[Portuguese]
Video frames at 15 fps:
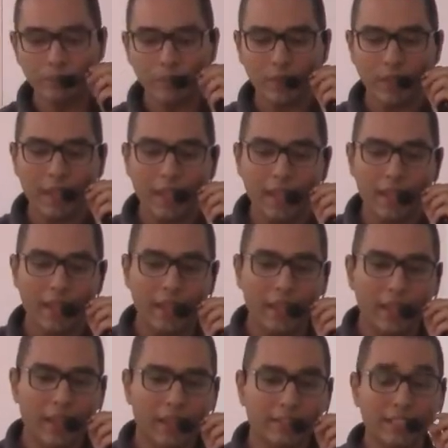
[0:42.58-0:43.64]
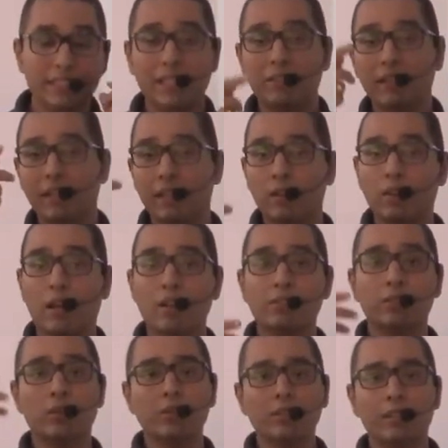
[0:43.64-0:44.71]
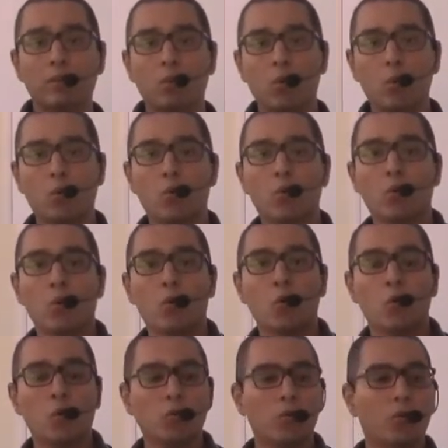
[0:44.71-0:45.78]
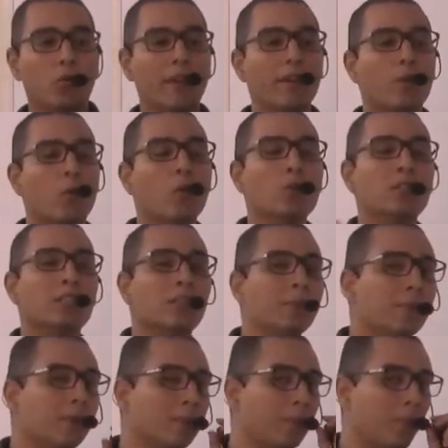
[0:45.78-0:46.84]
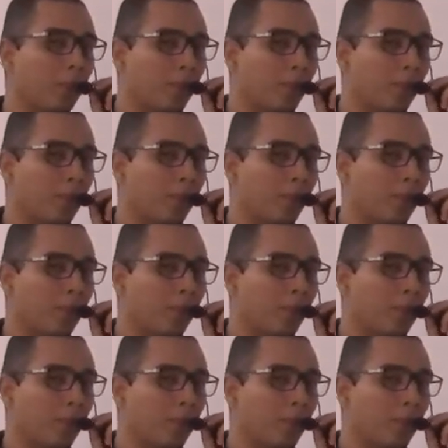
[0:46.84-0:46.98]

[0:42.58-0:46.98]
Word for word: é, já estava na aeronáutica, então o, o, o recurso que me,